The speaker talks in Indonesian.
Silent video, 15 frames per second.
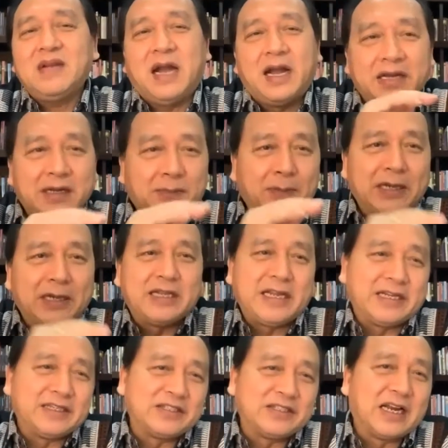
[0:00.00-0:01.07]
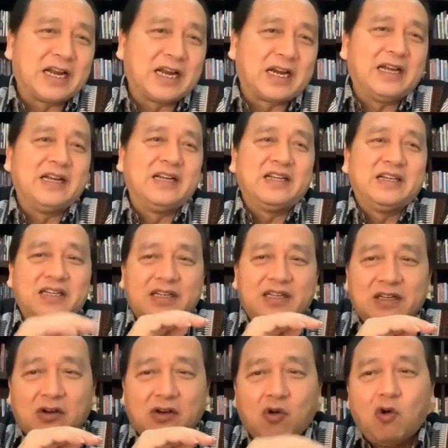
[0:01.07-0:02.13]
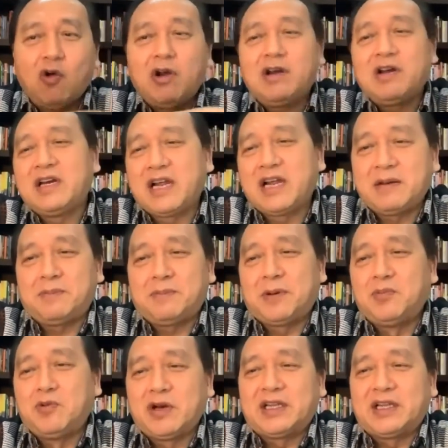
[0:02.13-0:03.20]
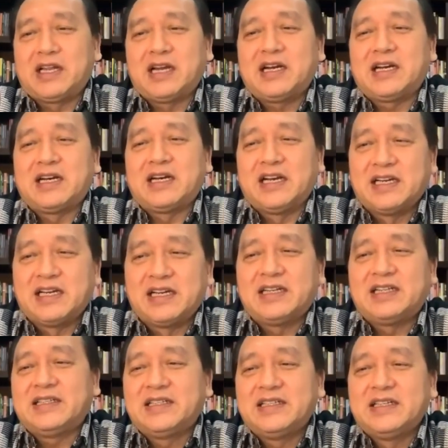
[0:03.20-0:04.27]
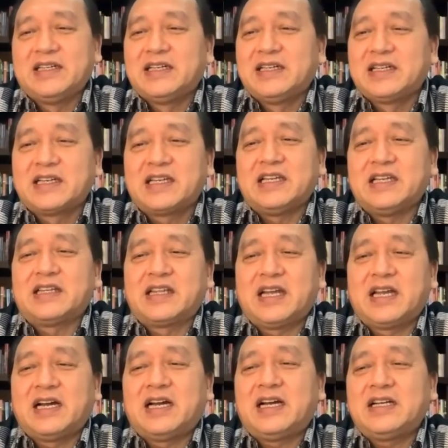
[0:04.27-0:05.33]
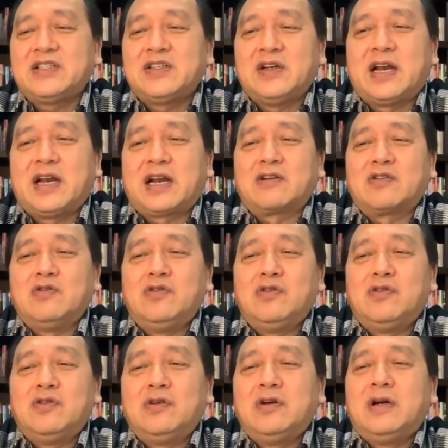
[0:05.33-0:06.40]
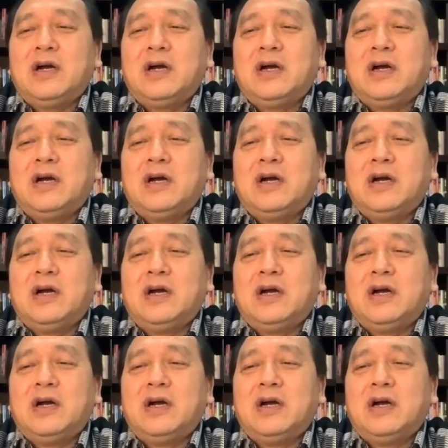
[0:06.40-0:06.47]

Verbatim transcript: Nah, ini penting, saudara. Goal dari pemuritan adalah kita, saudaraku,